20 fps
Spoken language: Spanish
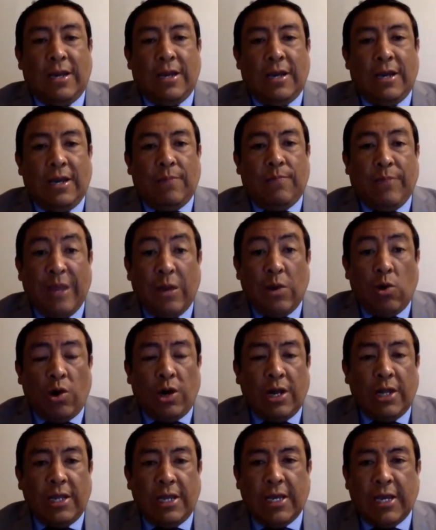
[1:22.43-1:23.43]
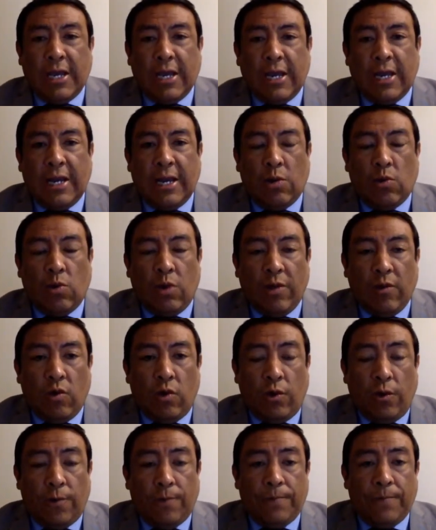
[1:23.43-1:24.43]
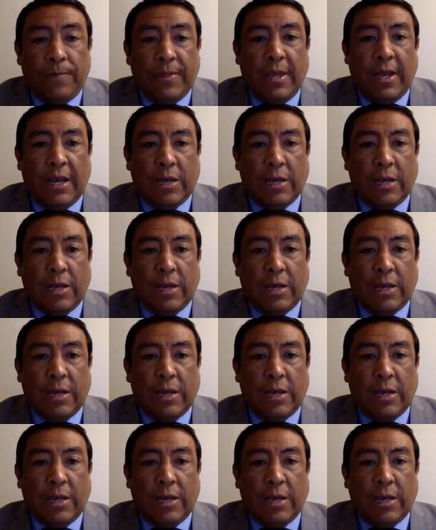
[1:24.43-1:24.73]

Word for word: pero radica en el Ecuador.